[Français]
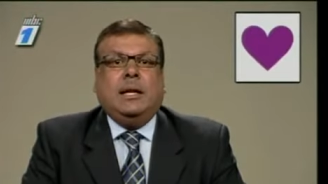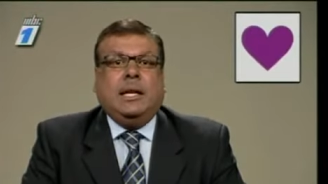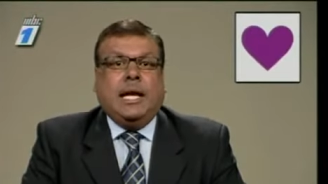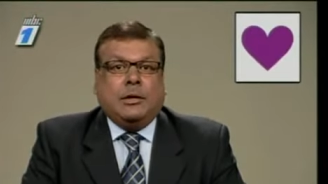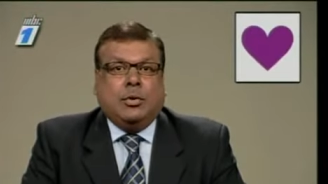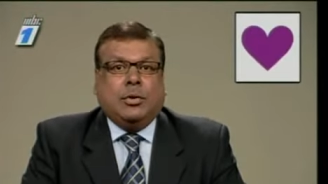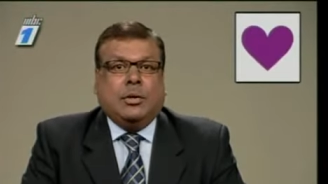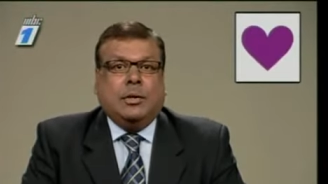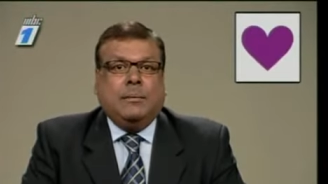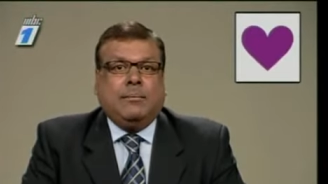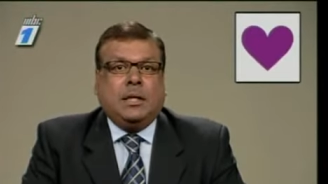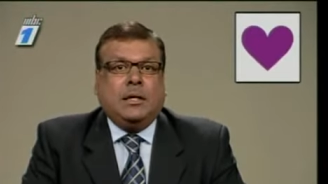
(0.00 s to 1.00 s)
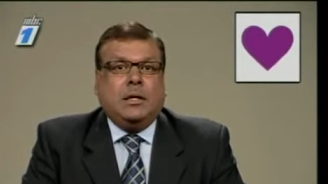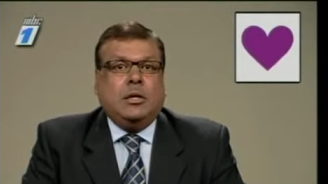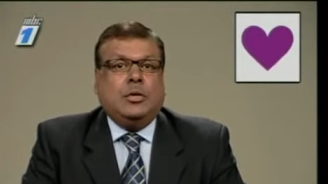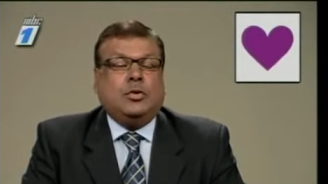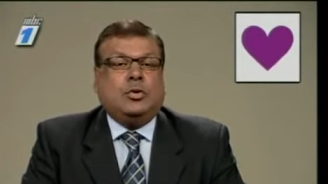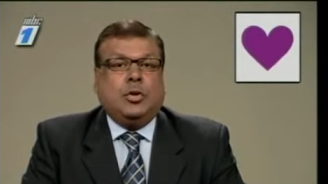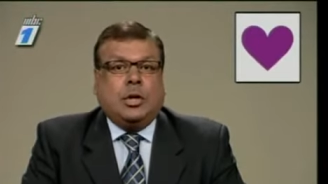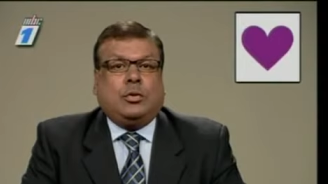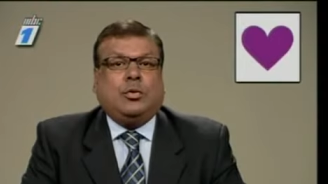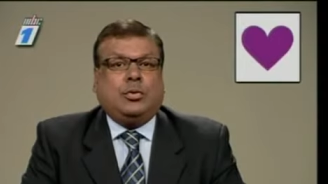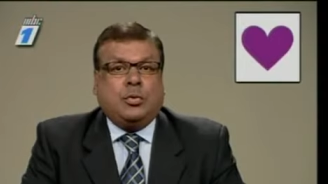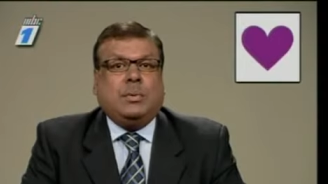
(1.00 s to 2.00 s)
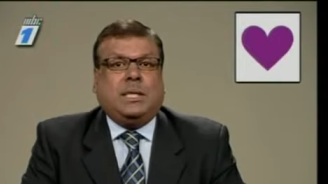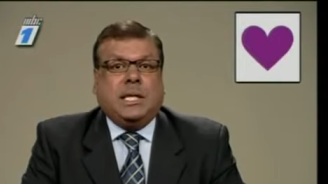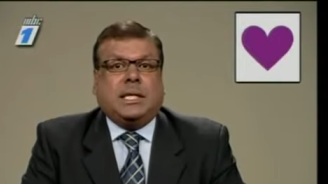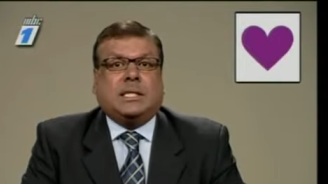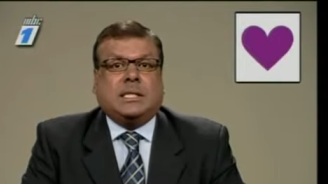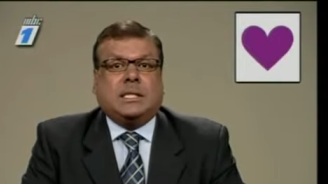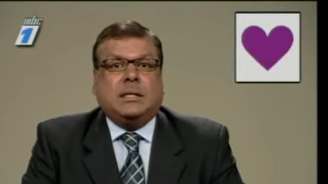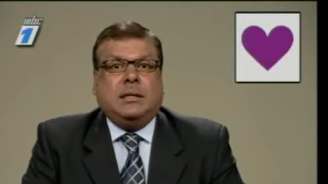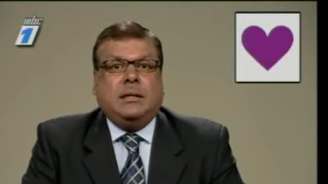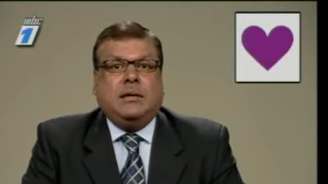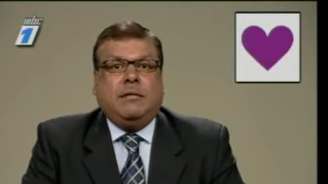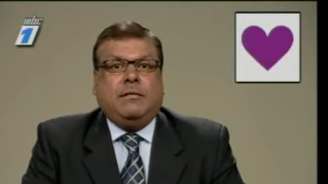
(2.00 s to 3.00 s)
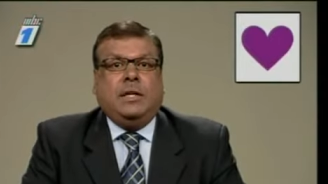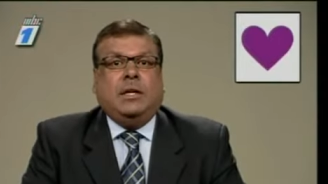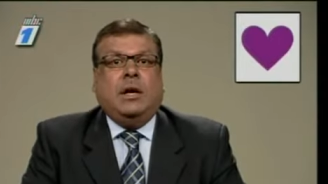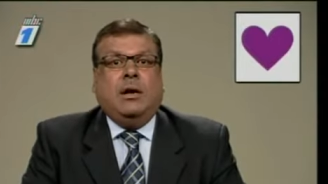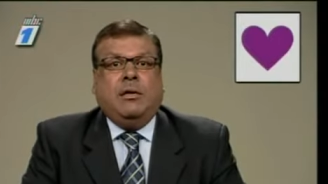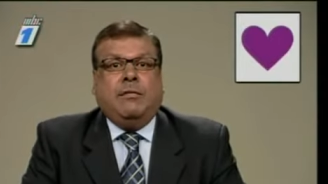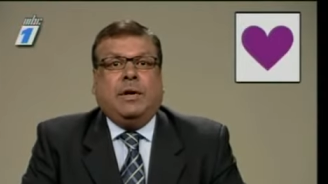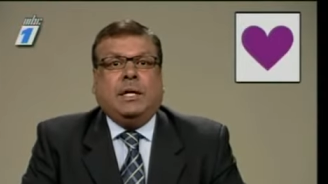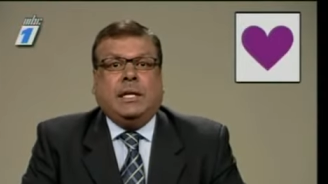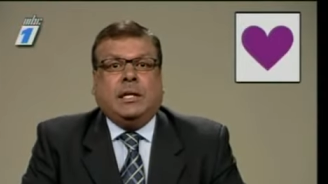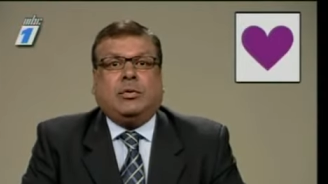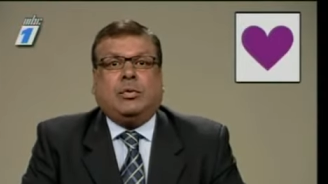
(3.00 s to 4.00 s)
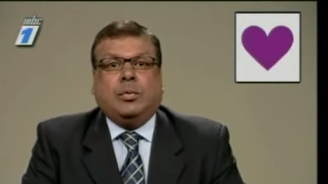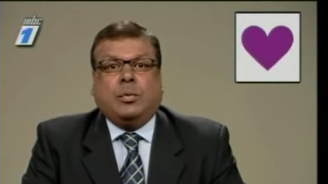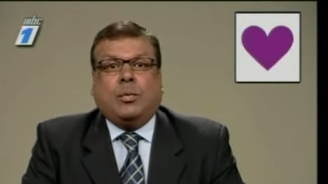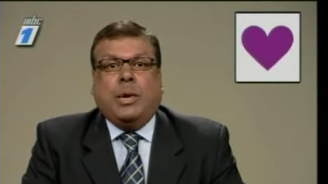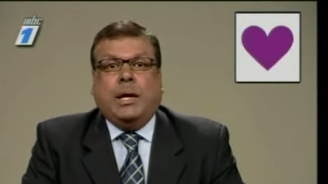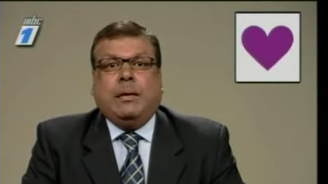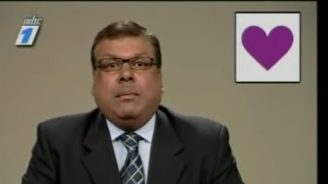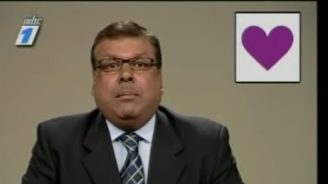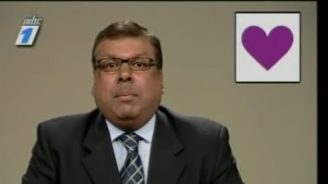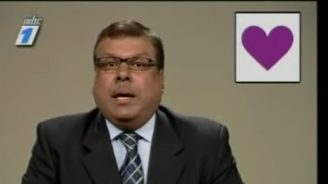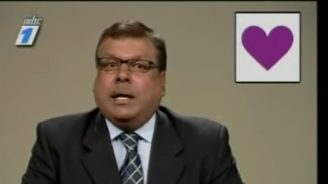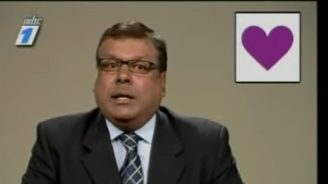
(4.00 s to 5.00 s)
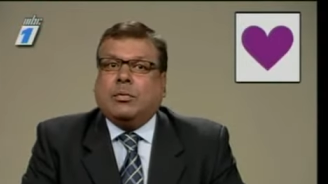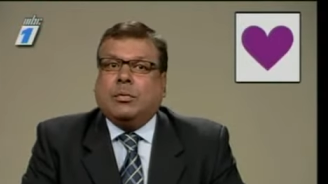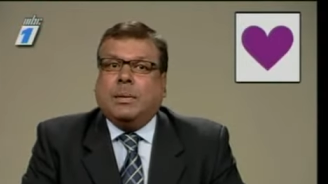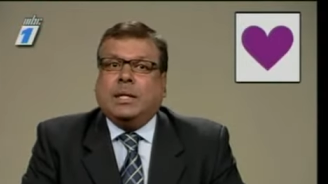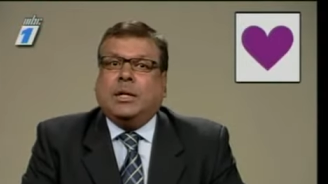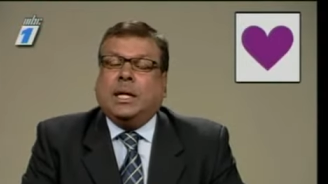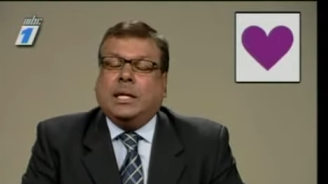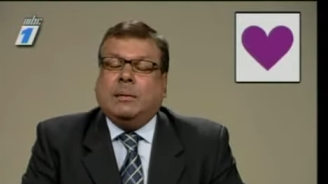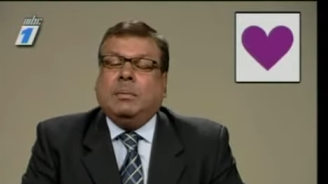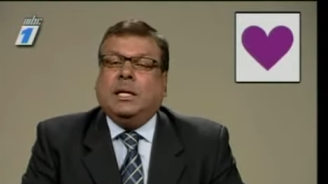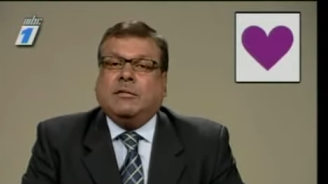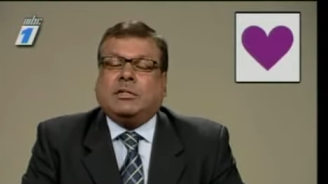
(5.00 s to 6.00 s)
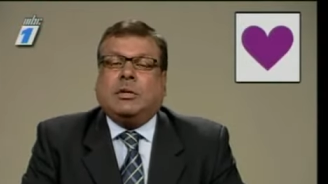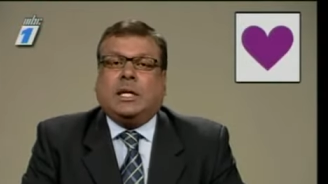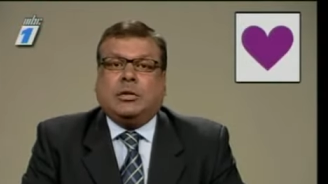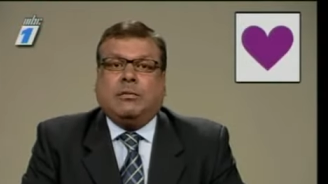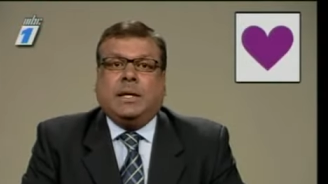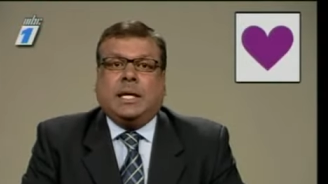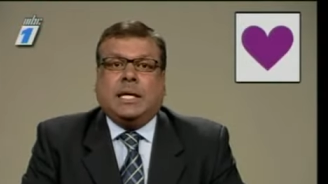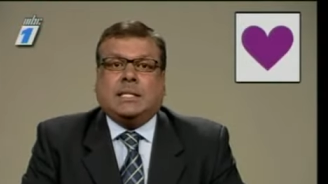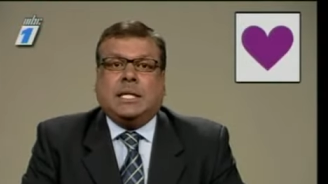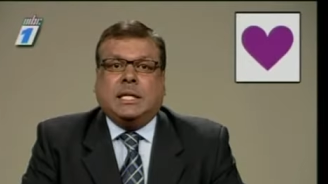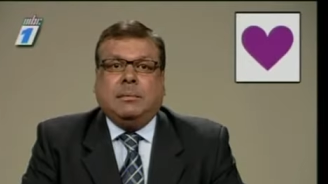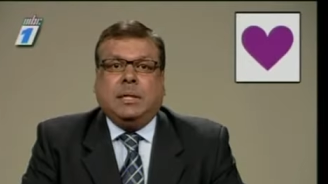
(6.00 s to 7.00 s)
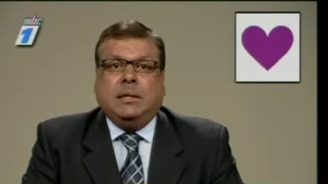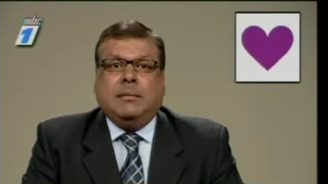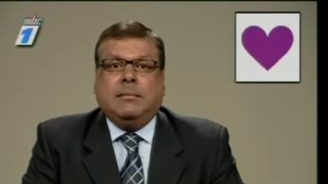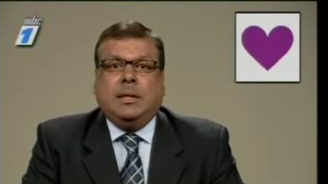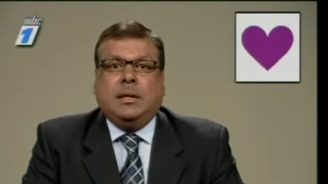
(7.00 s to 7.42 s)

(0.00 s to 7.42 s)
La drogue, surtout sous Bitex, fin à tout coin, pareil comme dans l'année 1995 à 2000